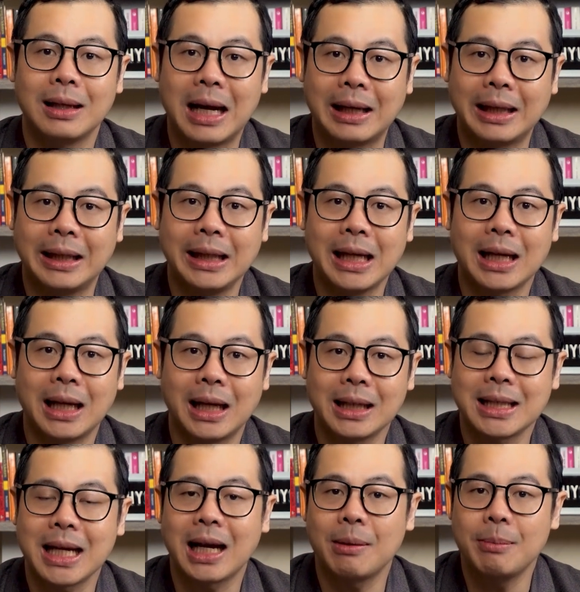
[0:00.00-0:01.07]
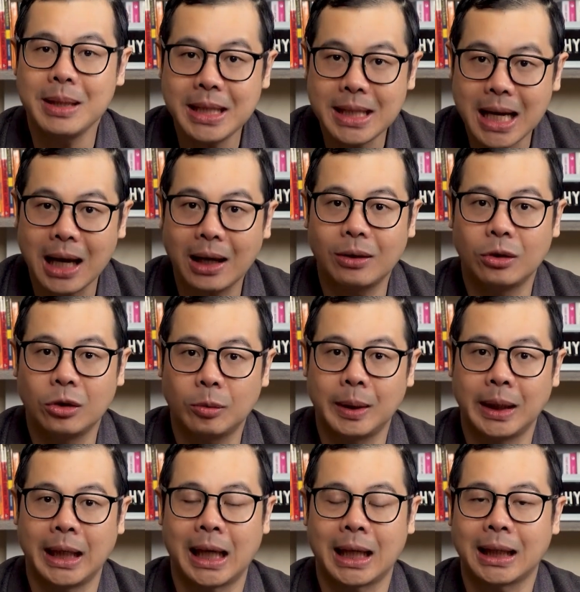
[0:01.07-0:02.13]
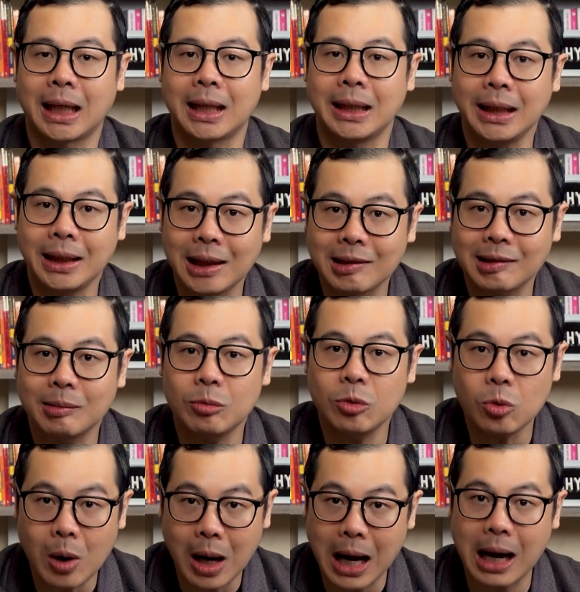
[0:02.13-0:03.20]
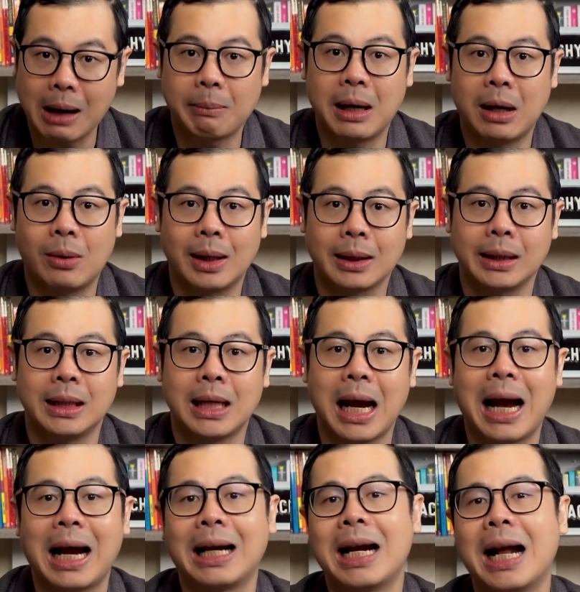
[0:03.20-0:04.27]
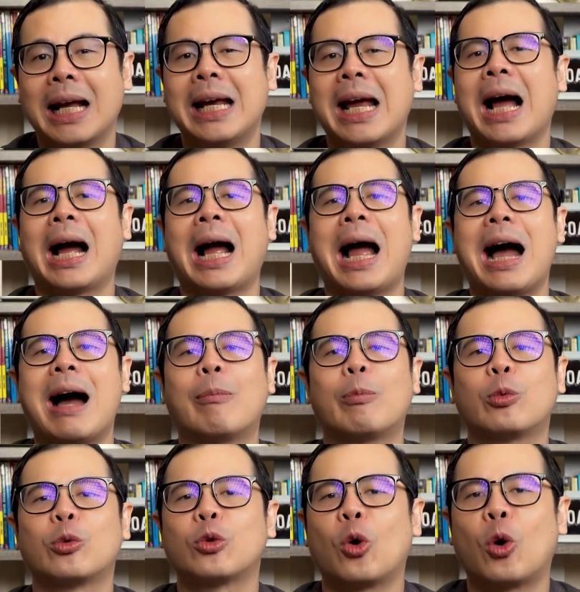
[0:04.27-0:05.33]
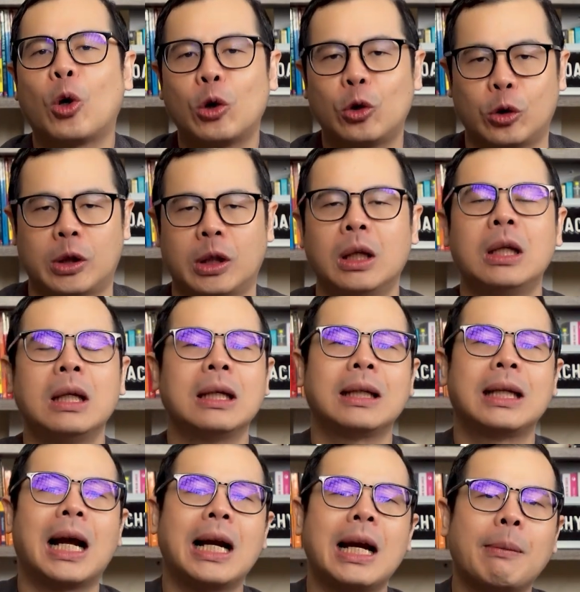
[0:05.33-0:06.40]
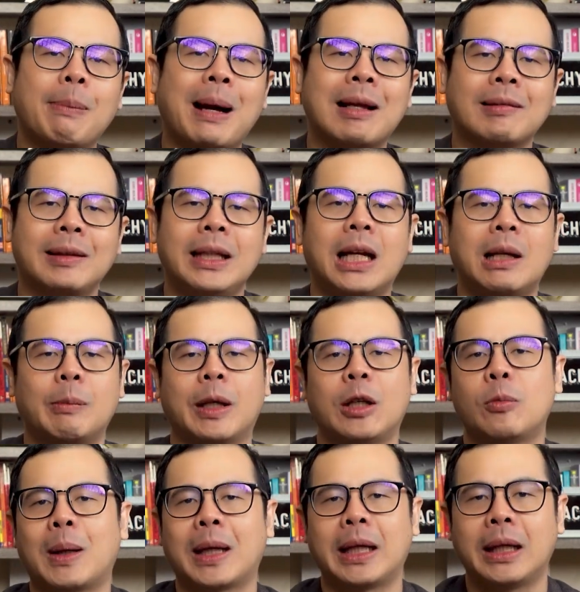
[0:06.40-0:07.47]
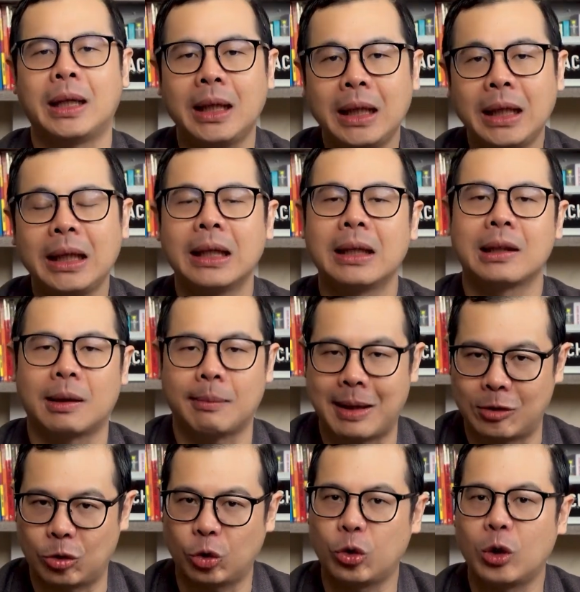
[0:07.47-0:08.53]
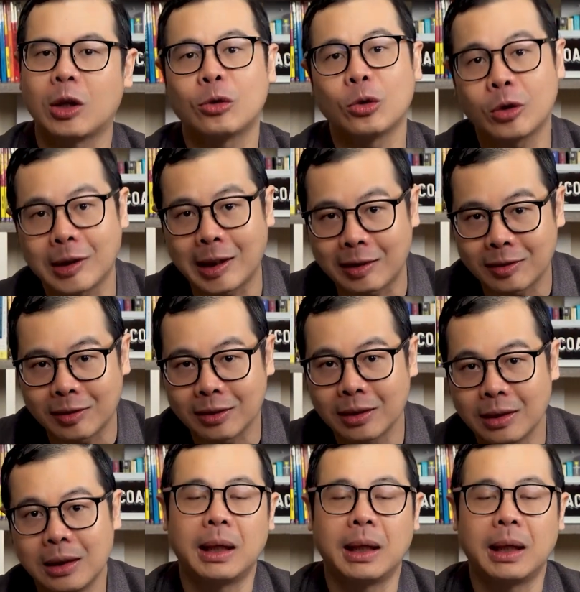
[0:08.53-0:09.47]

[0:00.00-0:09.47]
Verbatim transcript: dan ini adalah cara bijak untuk mengingatkan kita semua bahwa tidak ada yang absolut. Nggak ada yang pasti dalam kehidupan ini, termasuk juga sukses.